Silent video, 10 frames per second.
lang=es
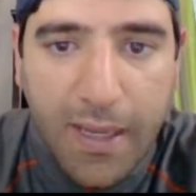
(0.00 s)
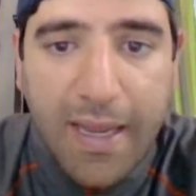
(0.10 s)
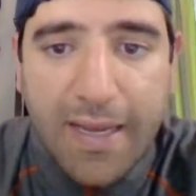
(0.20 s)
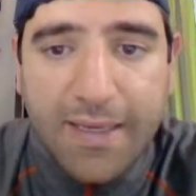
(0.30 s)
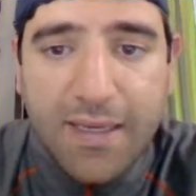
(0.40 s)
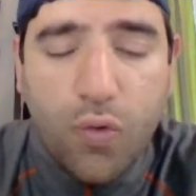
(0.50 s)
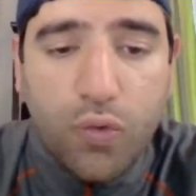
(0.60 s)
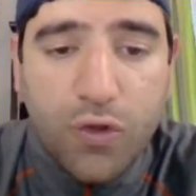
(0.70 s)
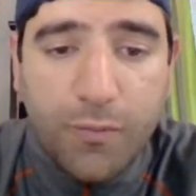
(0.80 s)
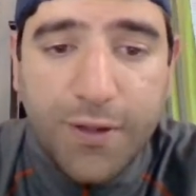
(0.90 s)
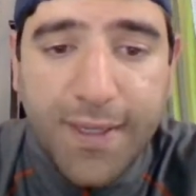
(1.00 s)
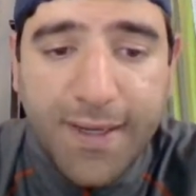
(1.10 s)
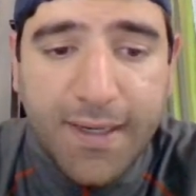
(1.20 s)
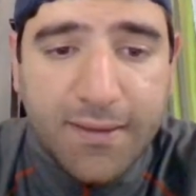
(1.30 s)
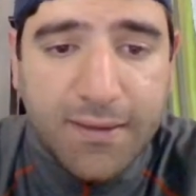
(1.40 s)
Aquí somos
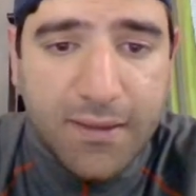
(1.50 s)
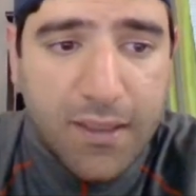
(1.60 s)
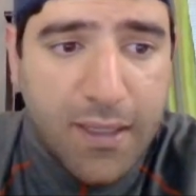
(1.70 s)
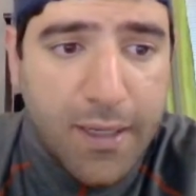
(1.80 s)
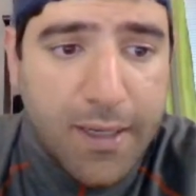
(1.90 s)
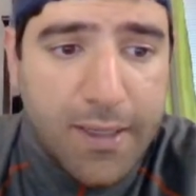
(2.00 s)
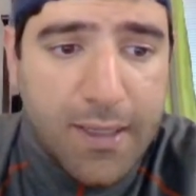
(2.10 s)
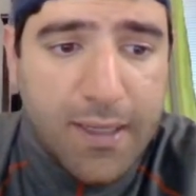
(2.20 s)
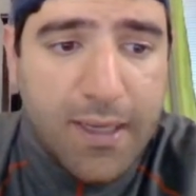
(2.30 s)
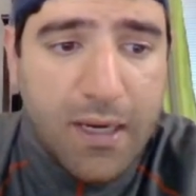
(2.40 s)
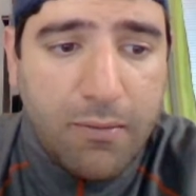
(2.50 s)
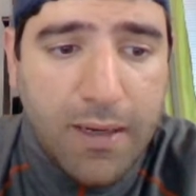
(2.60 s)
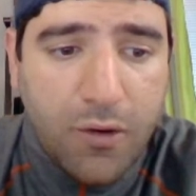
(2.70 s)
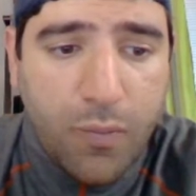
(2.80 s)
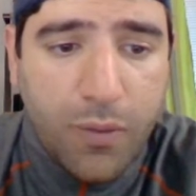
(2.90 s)
negras y el
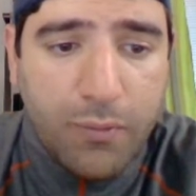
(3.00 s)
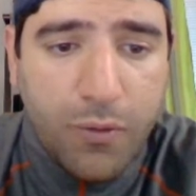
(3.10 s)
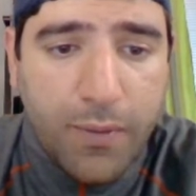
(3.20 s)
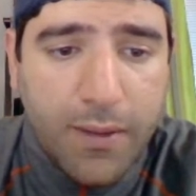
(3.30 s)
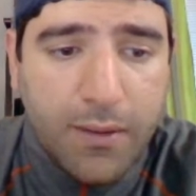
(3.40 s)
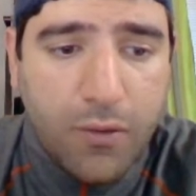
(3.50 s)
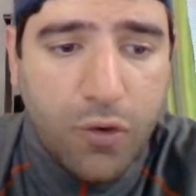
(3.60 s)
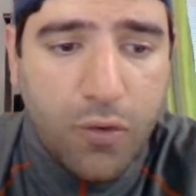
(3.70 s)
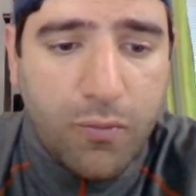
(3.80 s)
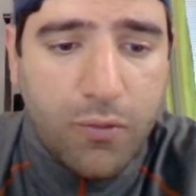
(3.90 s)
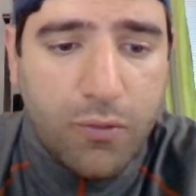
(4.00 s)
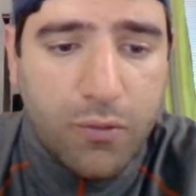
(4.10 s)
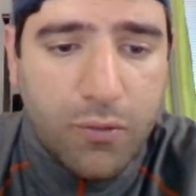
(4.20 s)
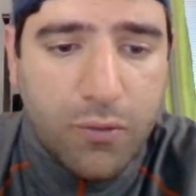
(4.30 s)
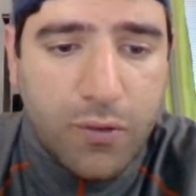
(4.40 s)
blanco podemos ver cómo
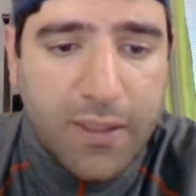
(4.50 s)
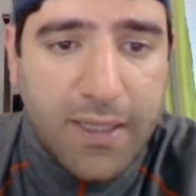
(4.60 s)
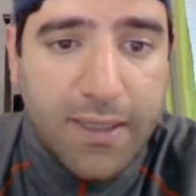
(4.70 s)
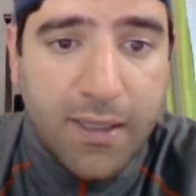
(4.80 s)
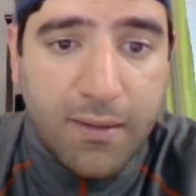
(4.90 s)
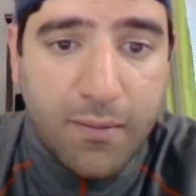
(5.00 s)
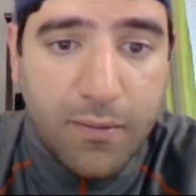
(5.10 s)
tiene